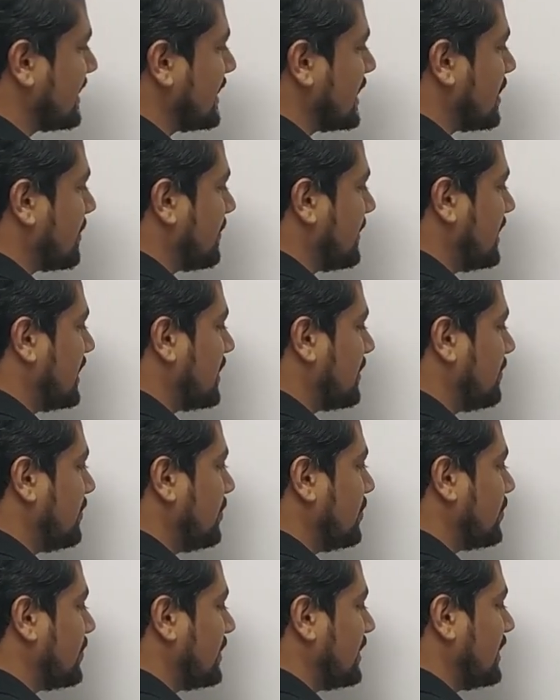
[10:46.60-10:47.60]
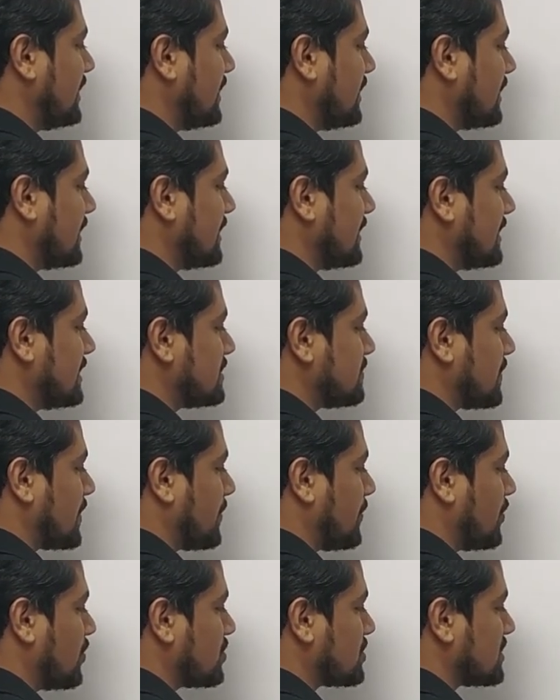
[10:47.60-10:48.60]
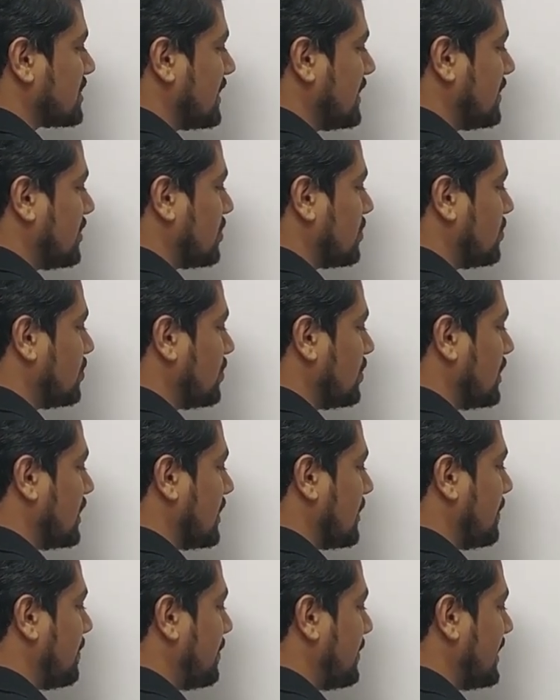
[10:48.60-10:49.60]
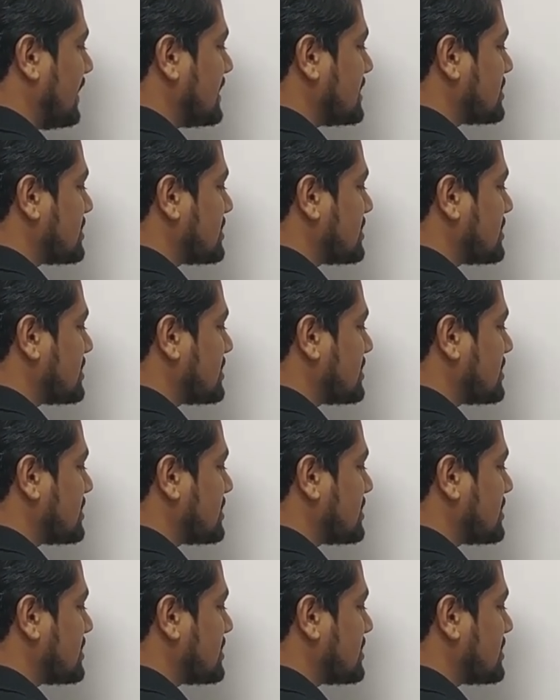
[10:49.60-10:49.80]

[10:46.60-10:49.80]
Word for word: यहाँ पे डब्ल्यू ई इज प्रोपोर्शनल टू बी